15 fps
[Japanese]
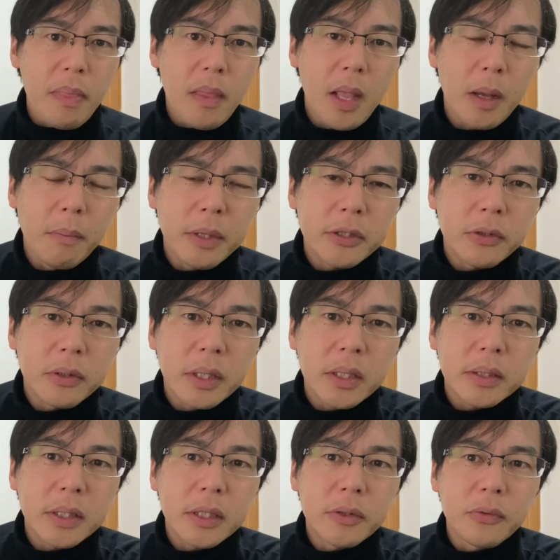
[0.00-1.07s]
まあ、それか
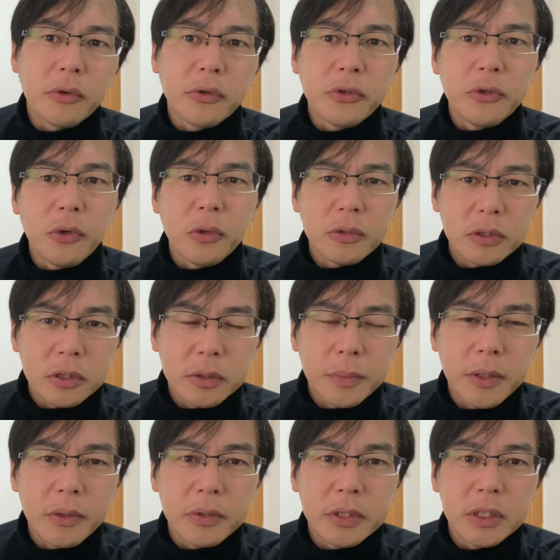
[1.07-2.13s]
ら最後の4つ
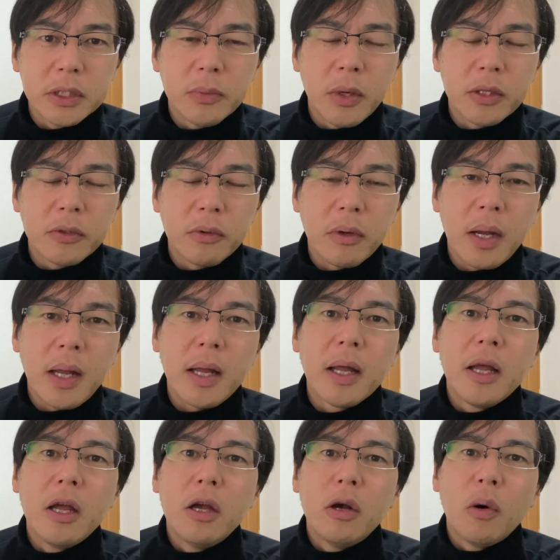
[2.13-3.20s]
目のキーワード
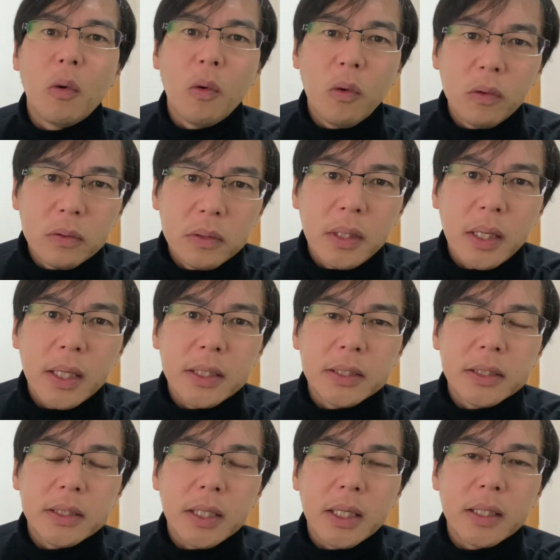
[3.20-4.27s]
が、
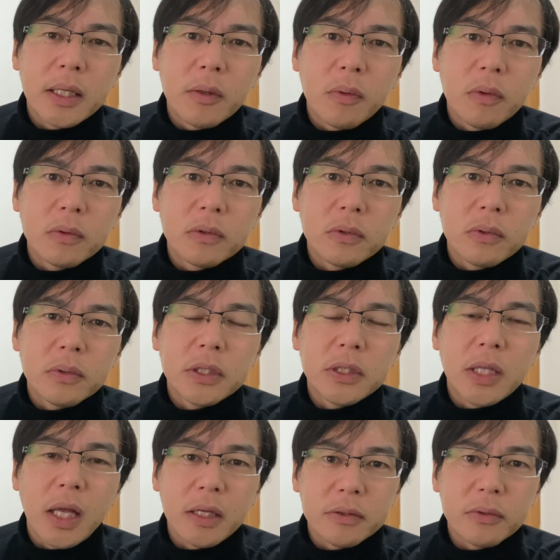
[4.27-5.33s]
オンラインがデフォルト
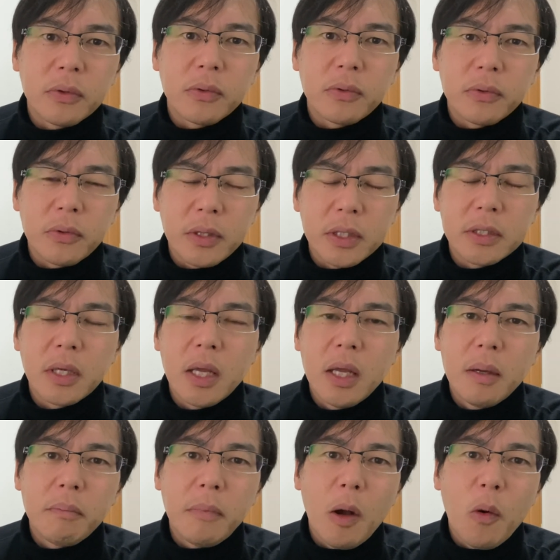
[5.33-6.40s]
になるということです。
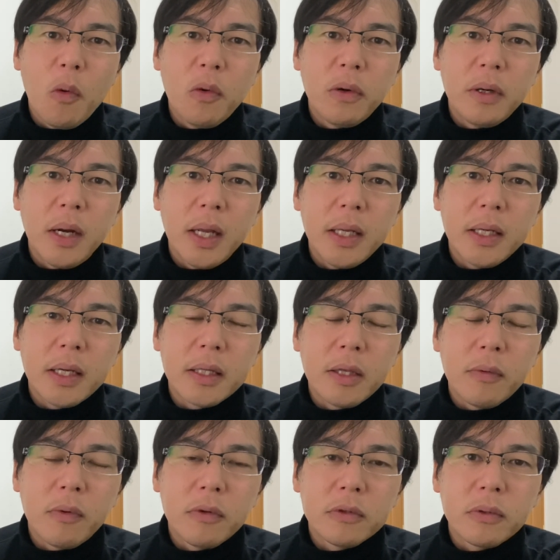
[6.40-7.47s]
まあ、オンラインが
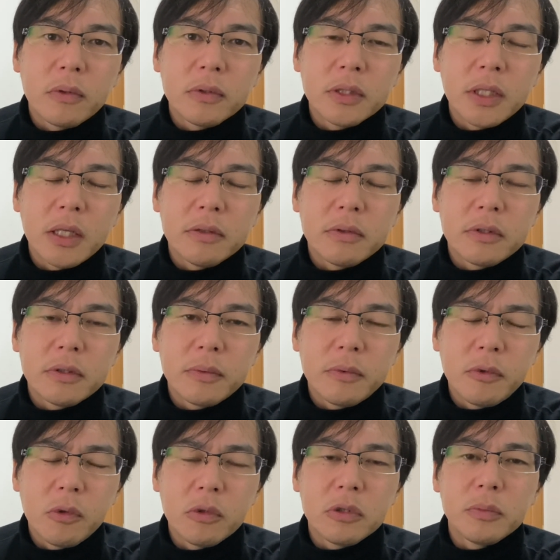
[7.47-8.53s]
デフォルトになるって
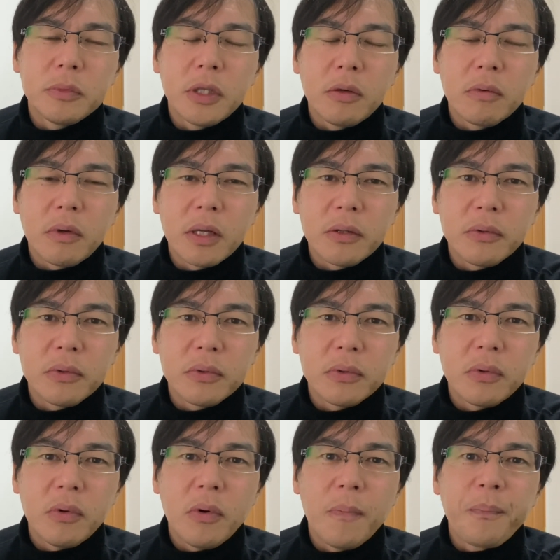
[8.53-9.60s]
どういう意味なのかとい
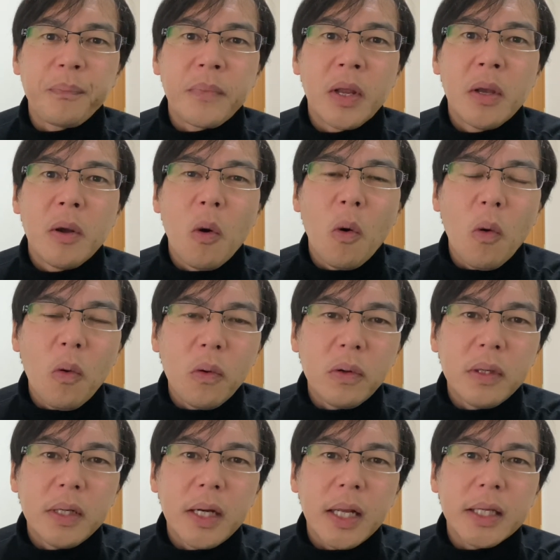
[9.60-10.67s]
うと、
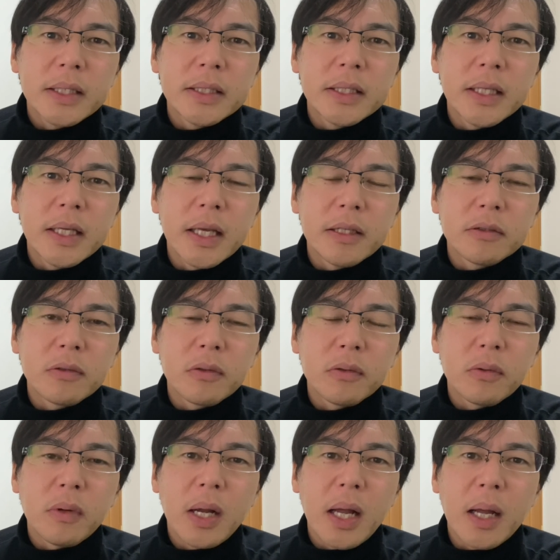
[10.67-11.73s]
オンラインでやるこ
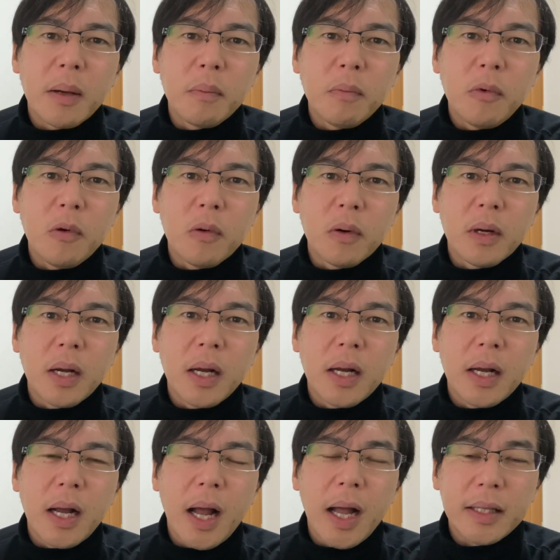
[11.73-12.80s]
とがもう
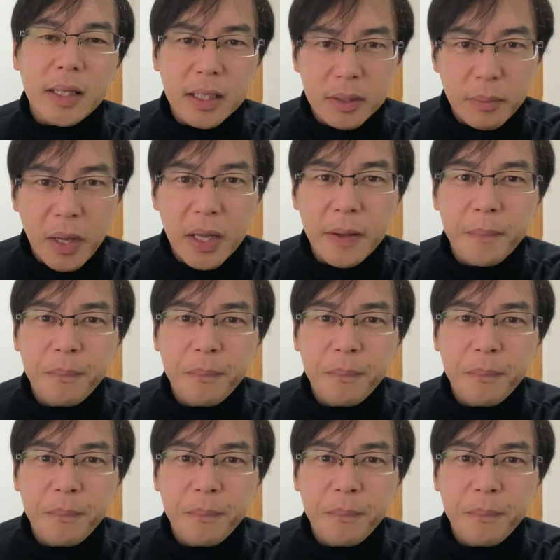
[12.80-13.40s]
当たり前。